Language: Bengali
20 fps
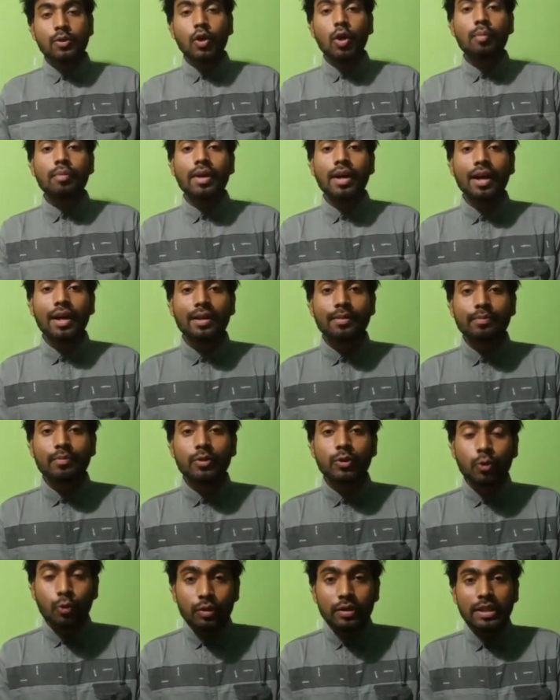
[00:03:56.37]
তো আমরা
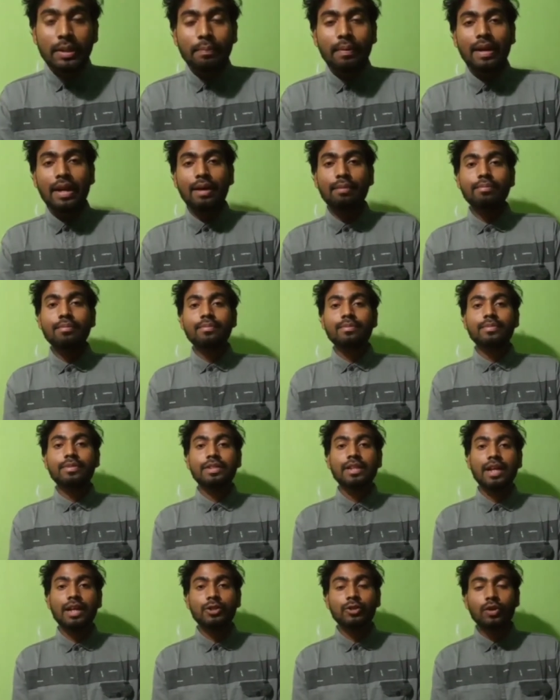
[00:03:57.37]
শুনতে পেলাম
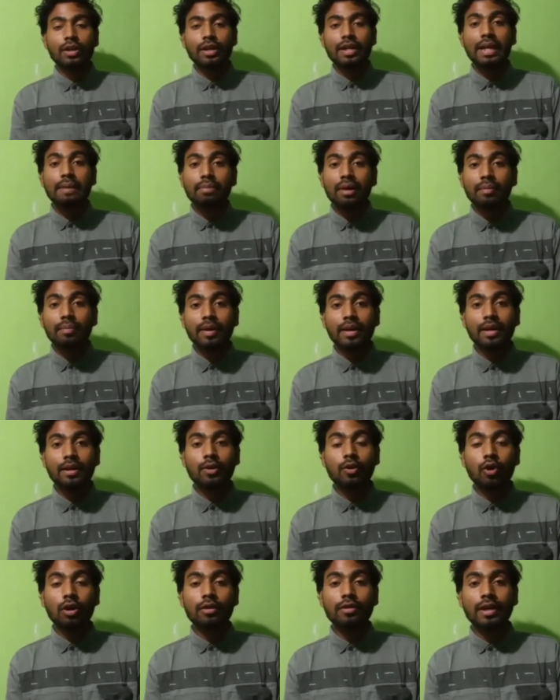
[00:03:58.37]
যে আসলে কিভাবে
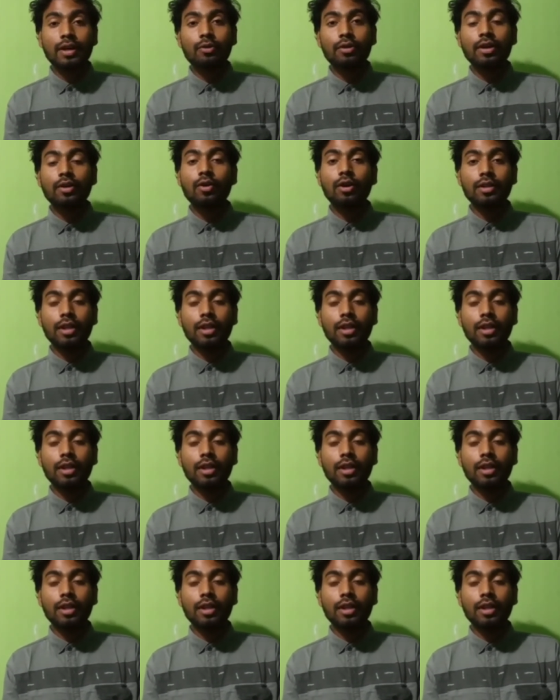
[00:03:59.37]
কল রেকর্ডে